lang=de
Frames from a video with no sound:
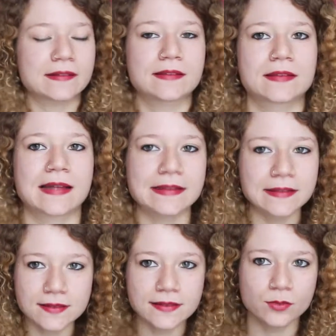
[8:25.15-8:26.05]
Das kann
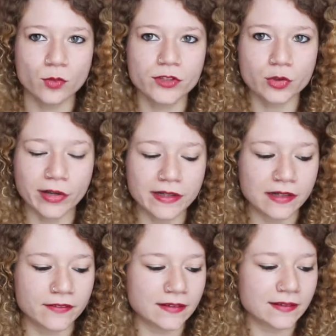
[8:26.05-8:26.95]
jetzt nicht so viel teurer
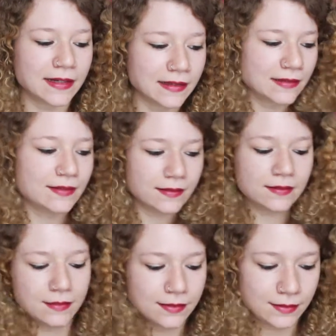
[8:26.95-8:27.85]
gewesen sein, als
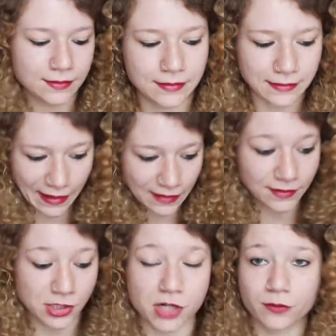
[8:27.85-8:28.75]
den Rest
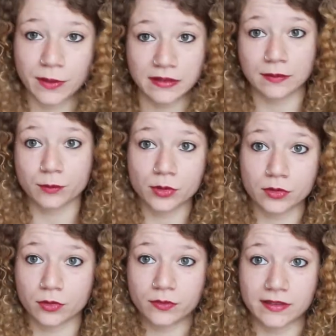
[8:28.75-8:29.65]
der Schrift mit diesen
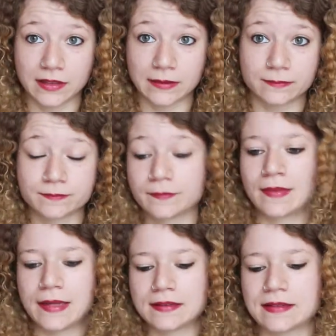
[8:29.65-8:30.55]
Punkten zu versehen.
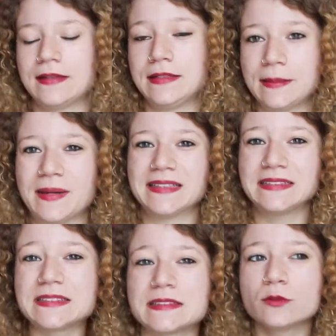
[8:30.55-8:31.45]
Das hätte ich ja mal
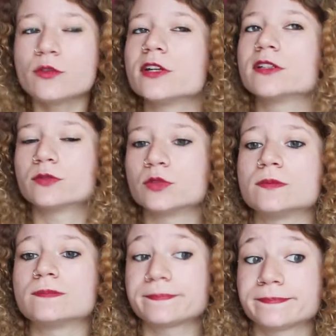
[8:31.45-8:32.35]
richtig sinnvoll
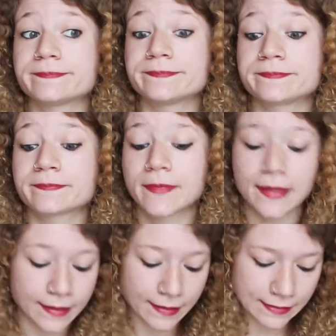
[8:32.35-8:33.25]
gefunden.
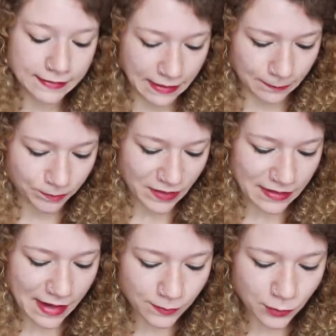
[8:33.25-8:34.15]
Ja,
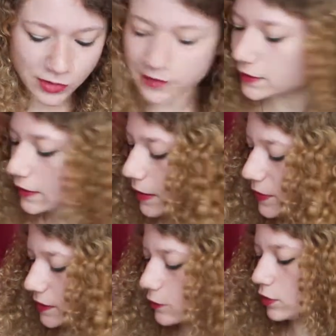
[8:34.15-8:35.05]
nach dem dunklen Sehen habe
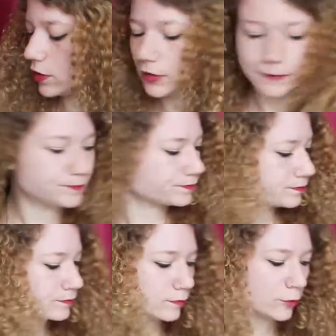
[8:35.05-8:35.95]
ich dann noch...
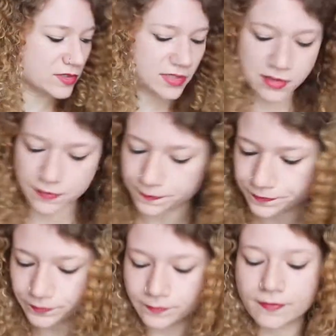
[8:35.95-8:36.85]
Wo ist es?
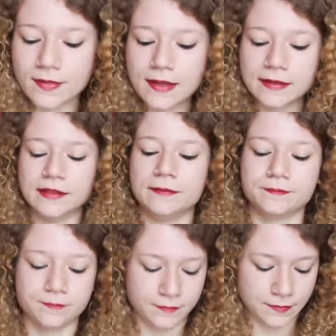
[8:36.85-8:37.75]
Hier.
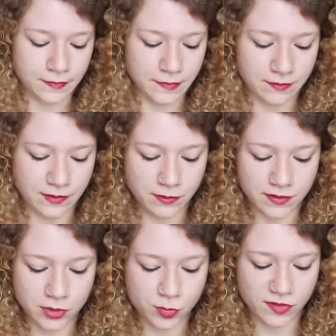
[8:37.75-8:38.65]
Wieso
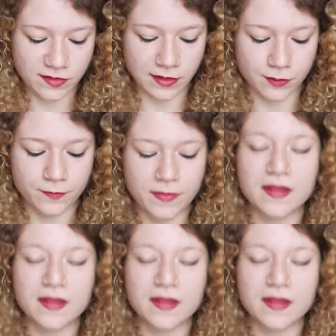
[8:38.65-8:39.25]
ist da Schmutz drauf?